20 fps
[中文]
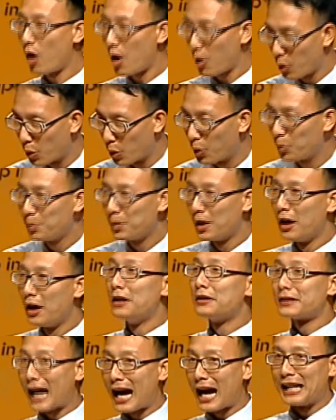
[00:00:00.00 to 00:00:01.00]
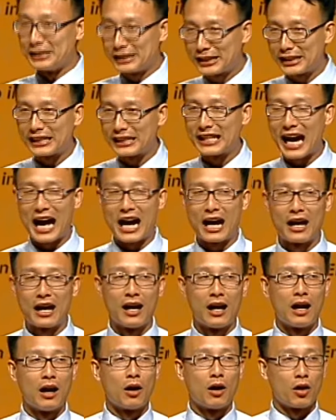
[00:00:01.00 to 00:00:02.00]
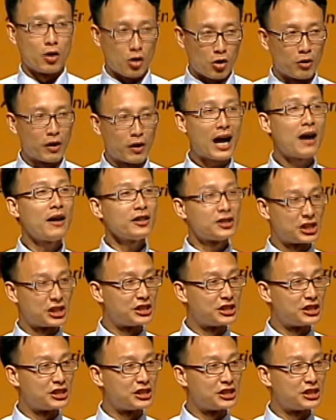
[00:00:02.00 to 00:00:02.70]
我有，但是啊，洪家